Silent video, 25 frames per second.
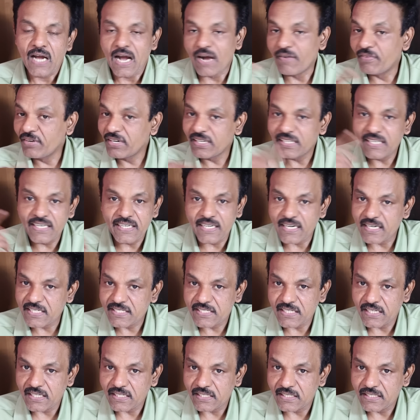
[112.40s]
அவர் என்ன
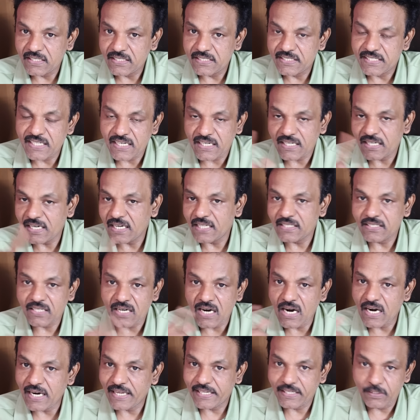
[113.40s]
நினச்சார்
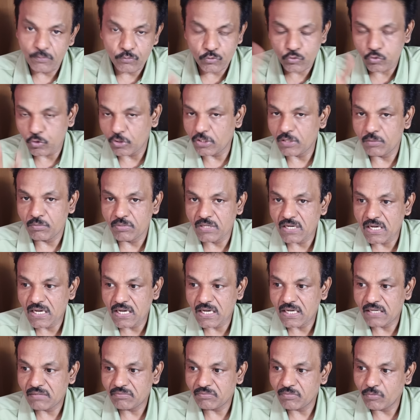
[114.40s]
ஜெகநாதர் ஆலயம் சொன்னோம்னா
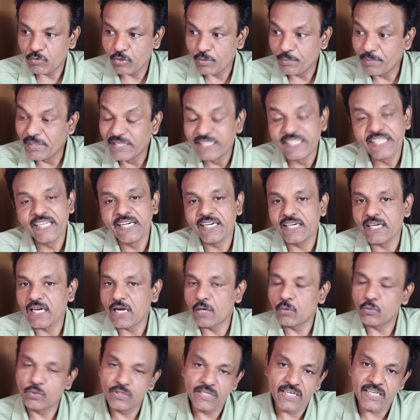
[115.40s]
ஒரு மெட்டீரியல்
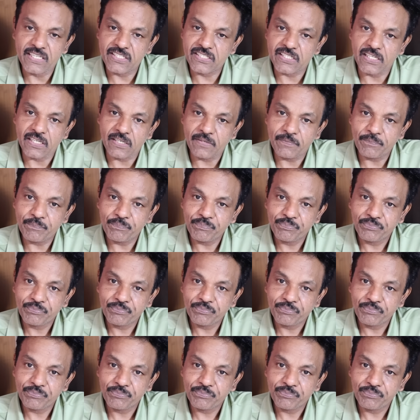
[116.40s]
ஆகும் நினச்சார்